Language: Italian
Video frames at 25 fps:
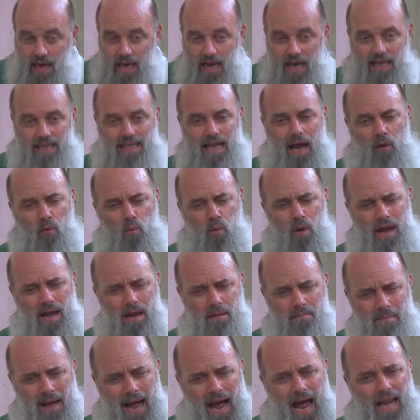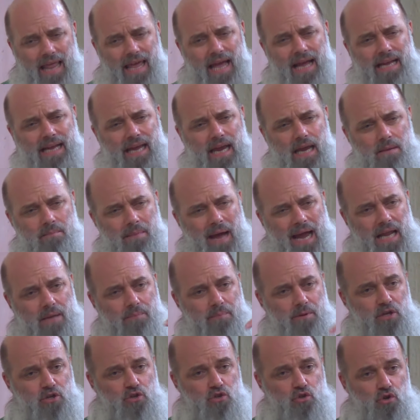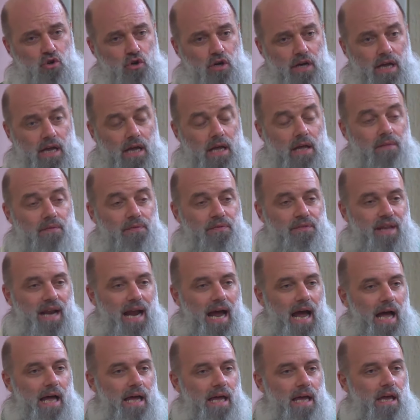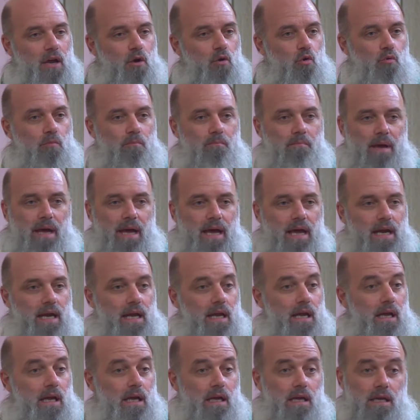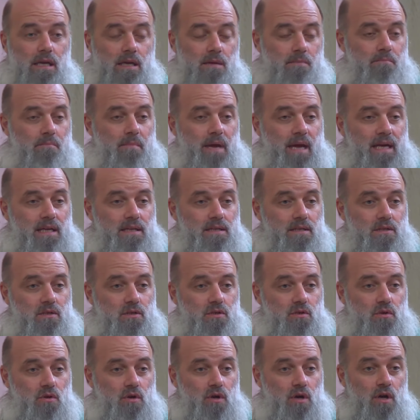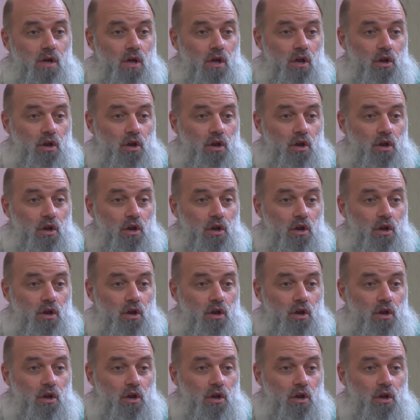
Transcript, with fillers: E da quel male, anche il male peggiore, trae un bene immenso.